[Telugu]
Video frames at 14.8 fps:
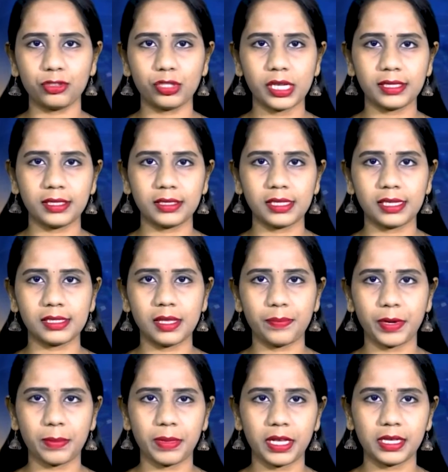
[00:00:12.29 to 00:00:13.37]
ఇన్ఛార్జి జేసీ
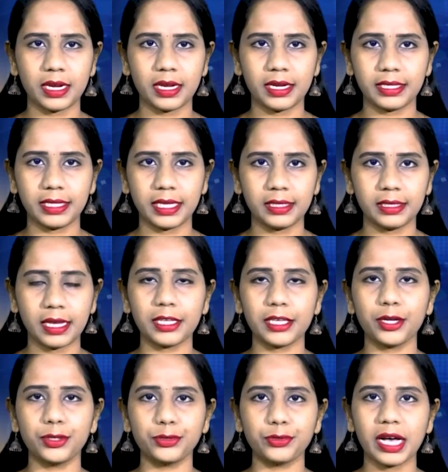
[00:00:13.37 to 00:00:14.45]
ప్రభాకర్ రెడ్డి
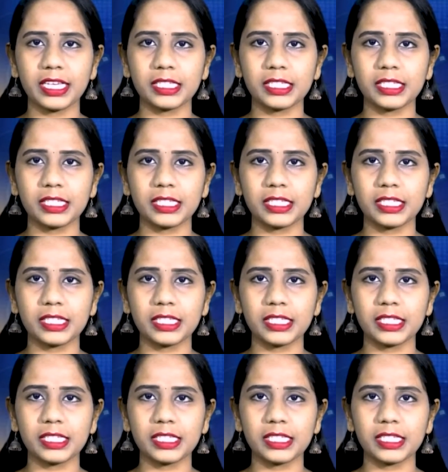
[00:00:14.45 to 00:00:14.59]
తనయుడు